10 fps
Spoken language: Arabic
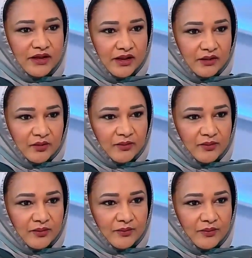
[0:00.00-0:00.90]

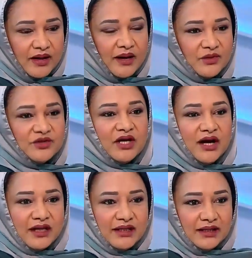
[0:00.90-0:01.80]
لهم برامج
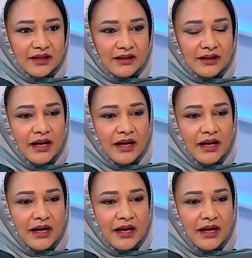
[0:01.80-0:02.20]
رعايه